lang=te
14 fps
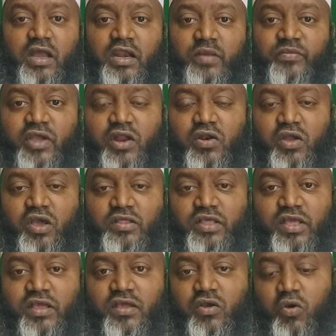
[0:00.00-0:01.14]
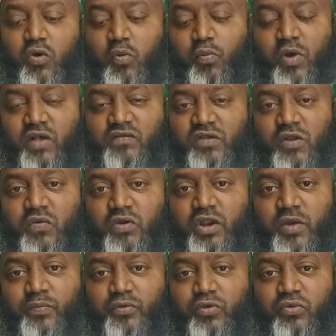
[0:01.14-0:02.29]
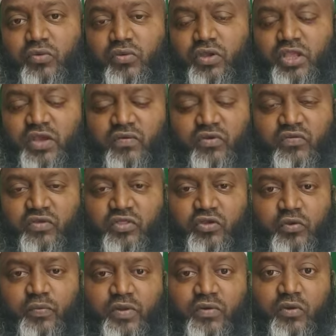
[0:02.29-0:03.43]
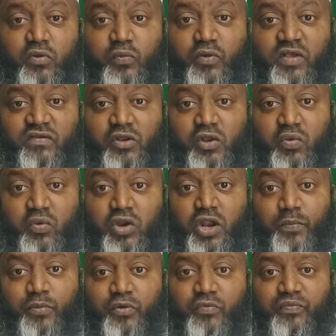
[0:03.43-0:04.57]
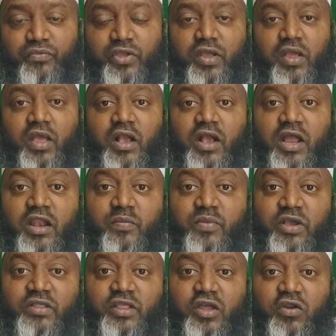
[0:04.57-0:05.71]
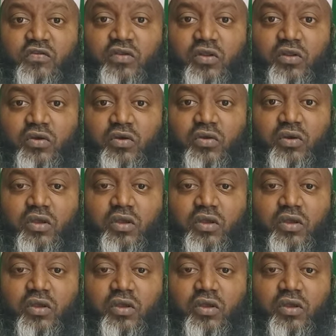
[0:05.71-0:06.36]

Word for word: రంజాన్లో అయితే ఉపవాసంలో ఉన్నప్పుడు ఎవరు విందుకు పిలవరు ఉపవాసంలో ఉన్నప్పుడు కానీ మిగతా రోజుల్లో